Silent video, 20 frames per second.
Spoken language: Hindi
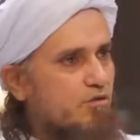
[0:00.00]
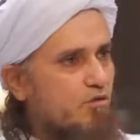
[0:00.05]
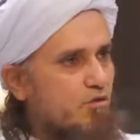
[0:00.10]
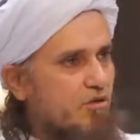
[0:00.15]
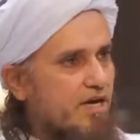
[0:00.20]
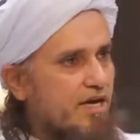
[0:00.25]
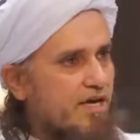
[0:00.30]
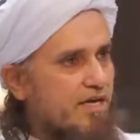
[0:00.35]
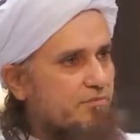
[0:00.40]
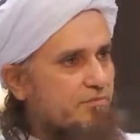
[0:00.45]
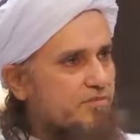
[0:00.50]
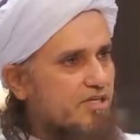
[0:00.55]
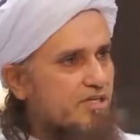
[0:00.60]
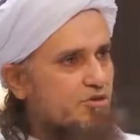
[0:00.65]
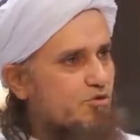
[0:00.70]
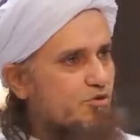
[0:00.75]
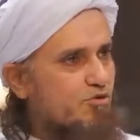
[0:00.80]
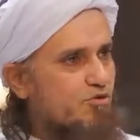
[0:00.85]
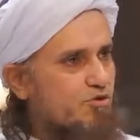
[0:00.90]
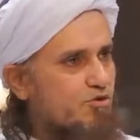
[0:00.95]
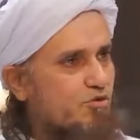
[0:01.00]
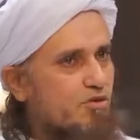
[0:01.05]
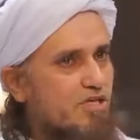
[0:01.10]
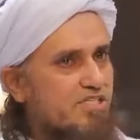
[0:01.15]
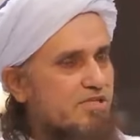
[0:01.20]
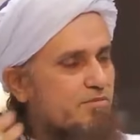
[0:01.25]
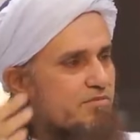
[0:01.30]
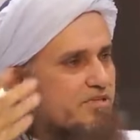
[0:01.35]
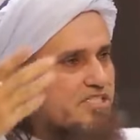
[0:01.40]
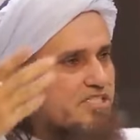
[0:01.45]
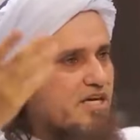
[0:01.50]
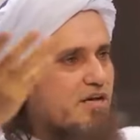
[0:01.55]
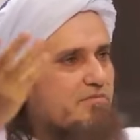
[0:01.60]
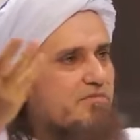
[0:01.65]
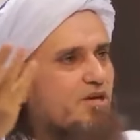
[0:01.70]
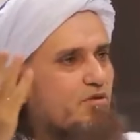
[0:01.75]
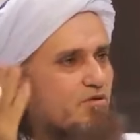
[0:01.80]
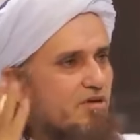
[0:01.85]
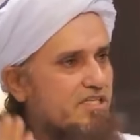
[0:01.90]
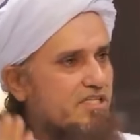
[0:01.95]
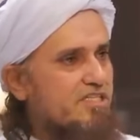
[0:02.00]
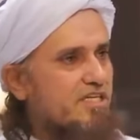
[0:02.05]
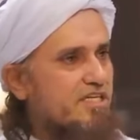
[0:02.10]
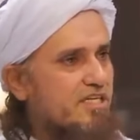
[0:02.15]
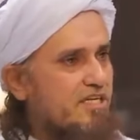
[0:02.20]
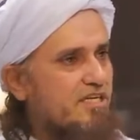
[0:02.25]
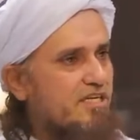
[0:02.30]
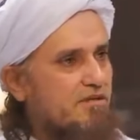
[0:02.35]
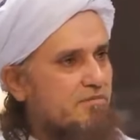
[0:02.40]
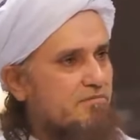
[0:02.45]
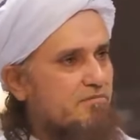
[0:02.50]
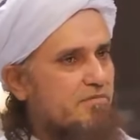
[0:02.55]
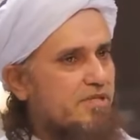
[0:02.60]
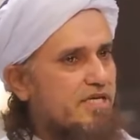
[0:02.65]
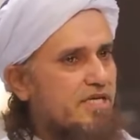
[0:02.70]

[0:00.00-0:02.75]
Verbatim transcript: हो रहा है अब तक जो कुछ हो रहा है सबके सामने होना चाहिए ना